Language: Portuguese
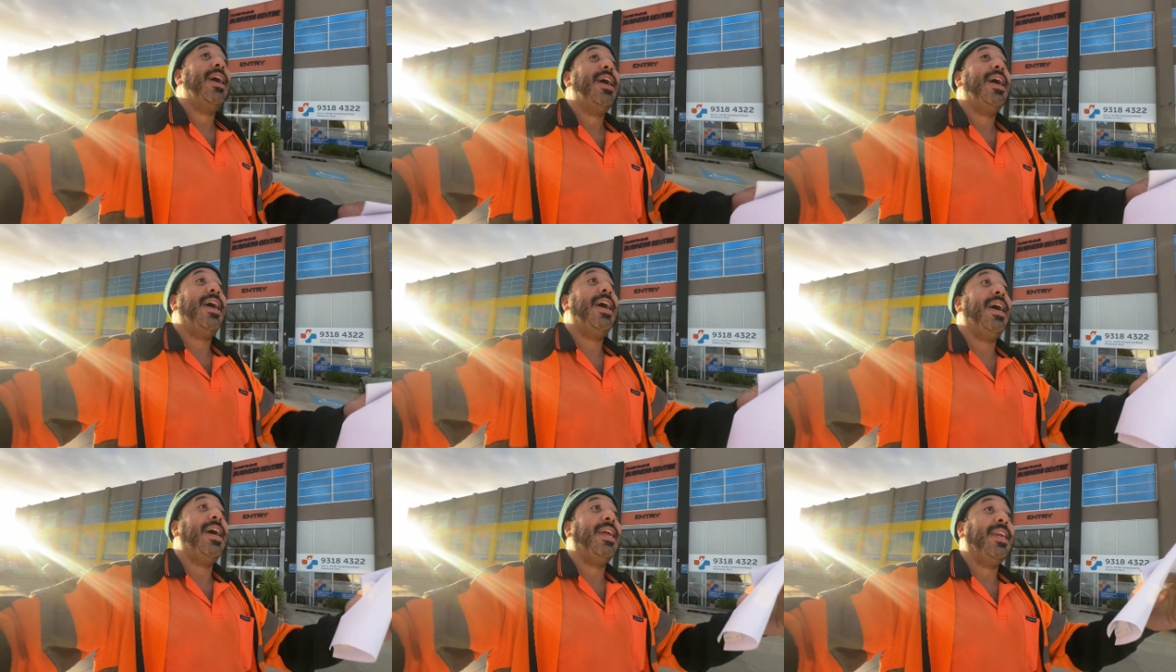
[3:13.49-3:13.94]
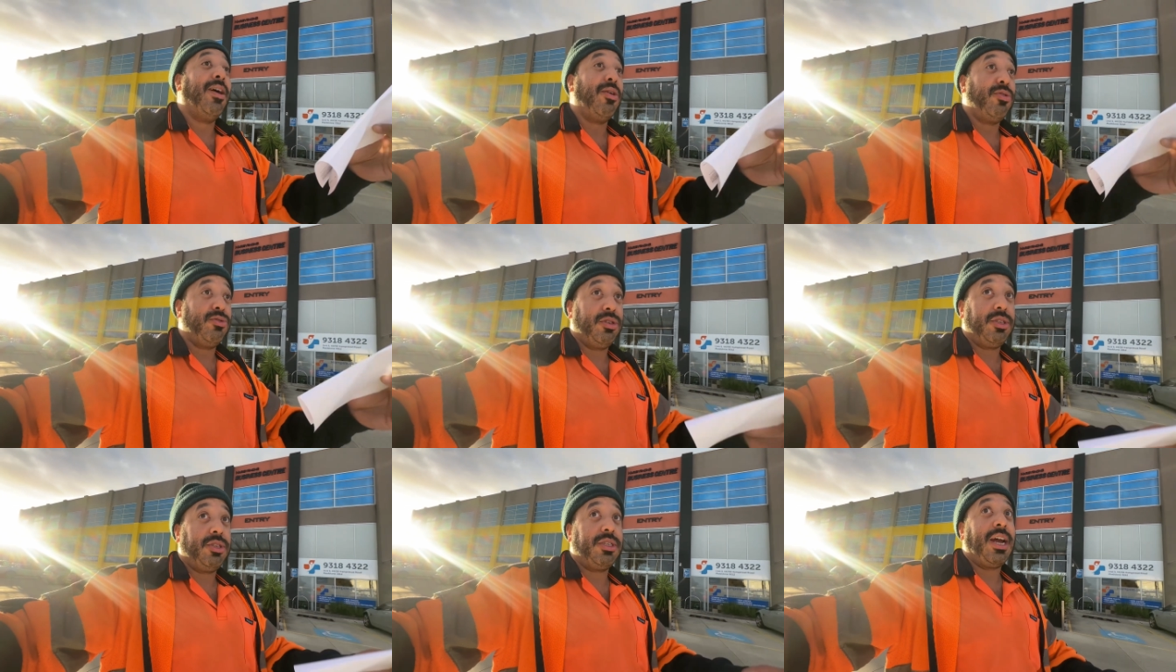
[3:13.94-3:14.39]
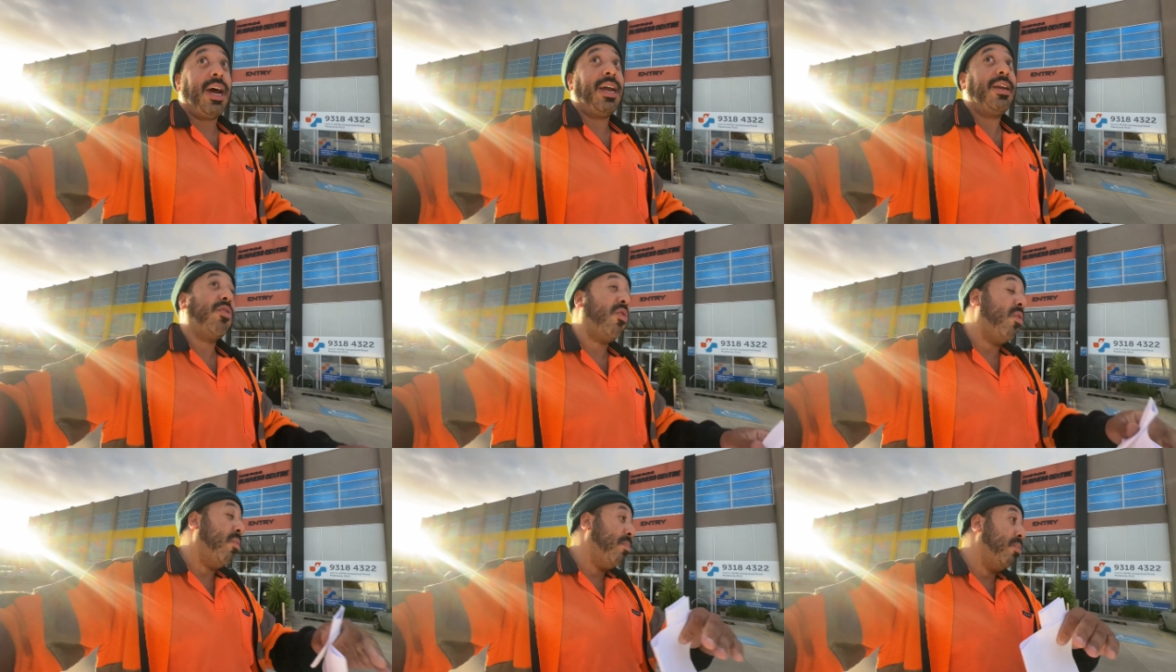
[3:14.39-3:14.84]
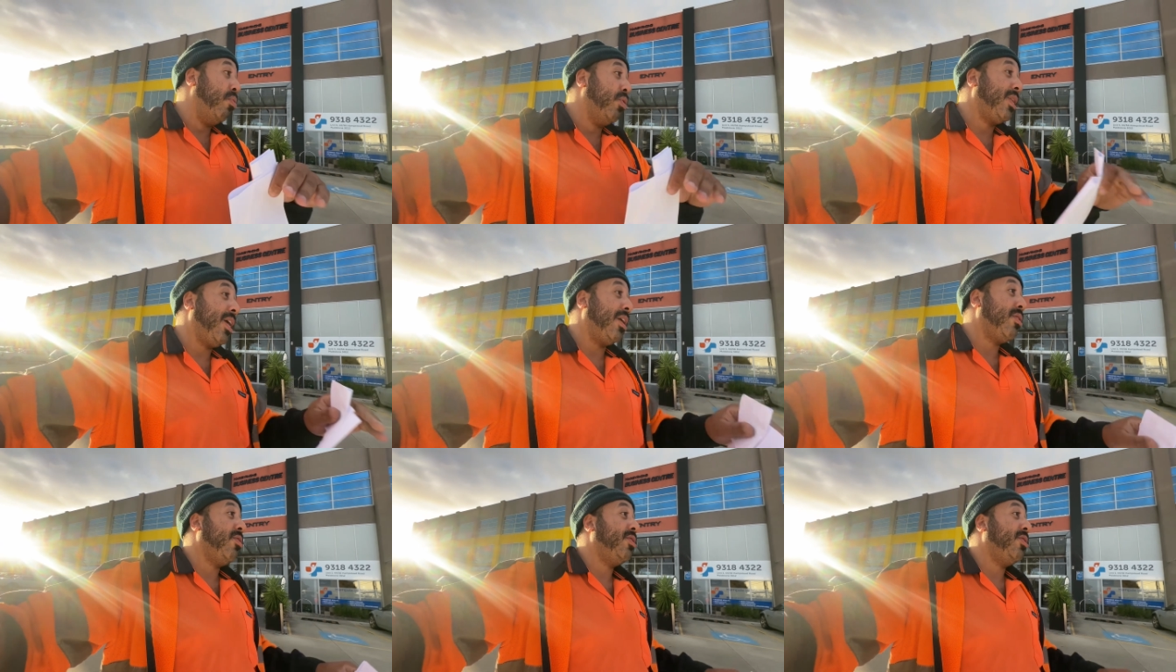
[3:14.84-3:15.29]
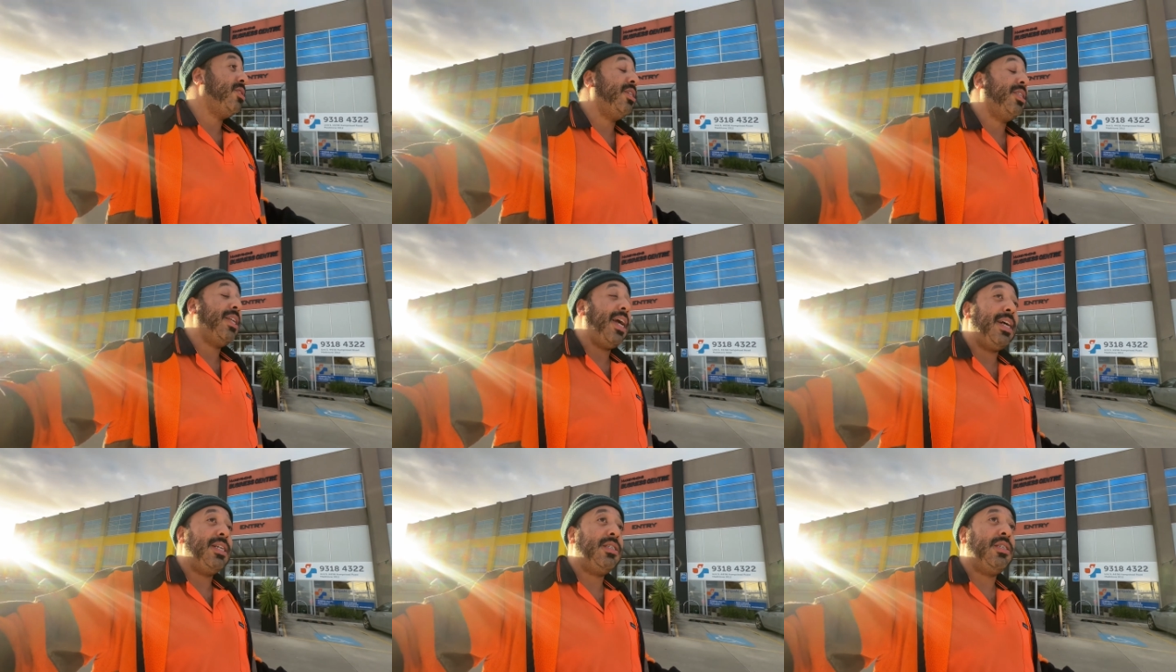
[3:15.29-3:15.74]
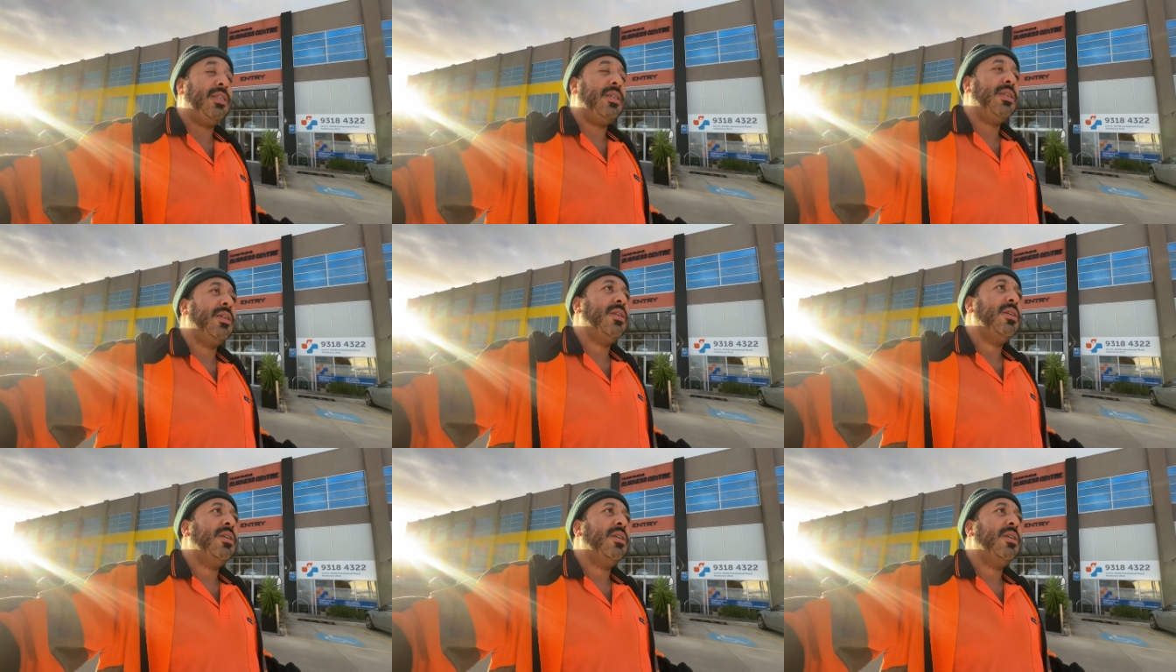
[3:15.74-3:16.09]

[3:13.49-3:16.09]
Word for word: é, na Austrália com puta dor de dente